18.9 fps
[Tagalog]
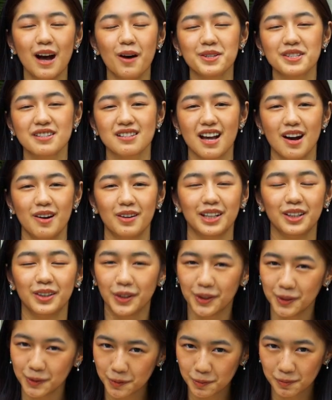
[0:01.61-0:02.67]
Ako si Kaori
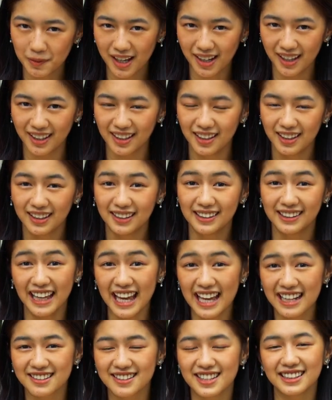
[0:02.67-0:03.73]
Oinuma,
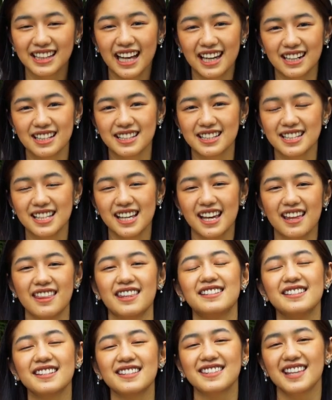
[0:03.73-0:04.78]
Legs sa Taraji, and
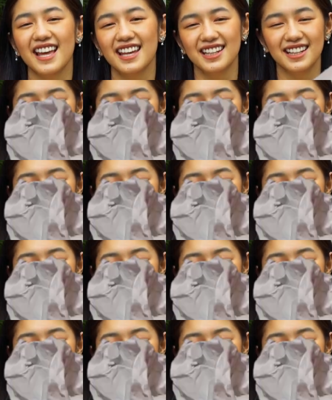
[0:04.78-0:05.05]
this is Then